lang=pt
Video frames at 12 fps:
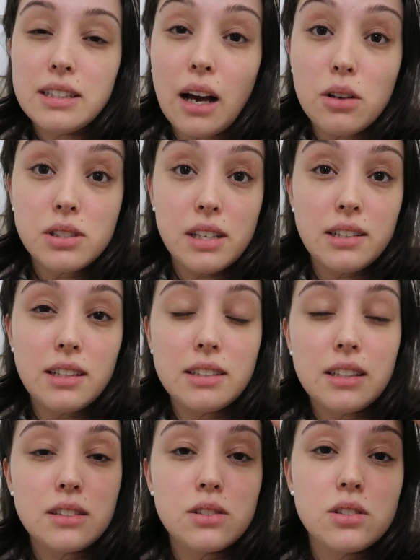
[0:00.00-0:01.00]
e tal, sem
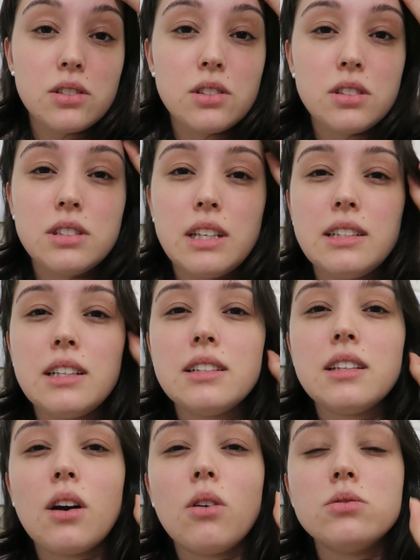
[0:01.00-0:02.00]
tantas sem
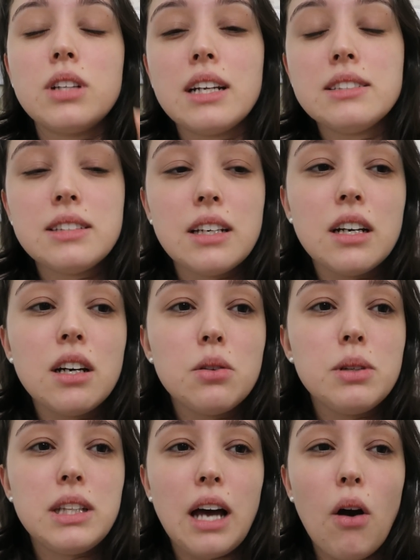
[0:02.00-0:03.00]
tanta
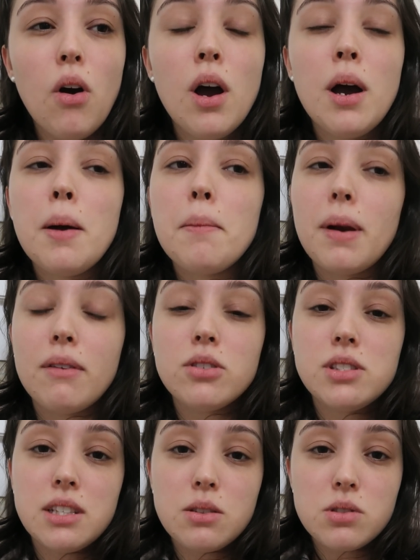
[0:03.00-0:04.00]
contração e tal, pra
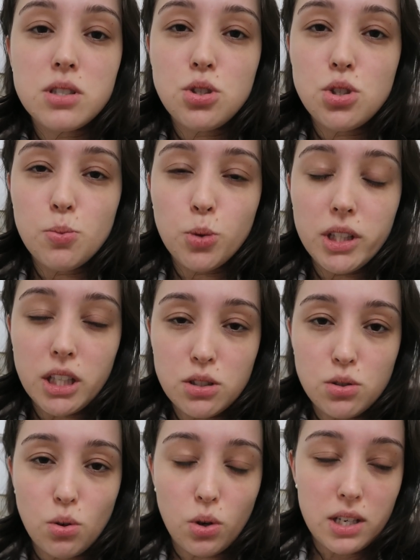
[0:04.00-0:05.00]
você não sentir
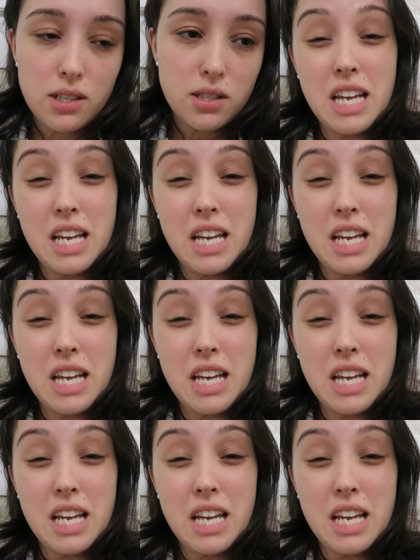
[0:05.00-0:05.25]
muitas dores.